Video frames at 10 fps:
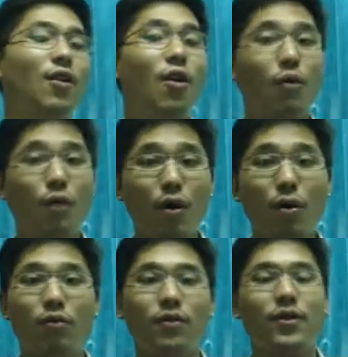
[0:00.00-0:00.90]
ออเว
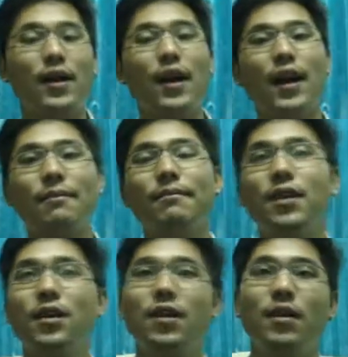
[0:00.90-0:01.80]
ลนะครับ
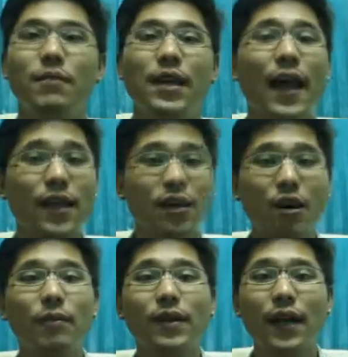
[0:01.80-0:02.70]
มีหลายยี่
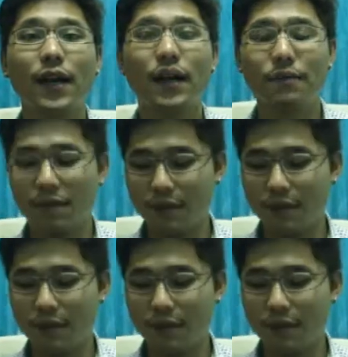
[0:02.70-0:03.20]
ห้อเหมือนกันนะครับใน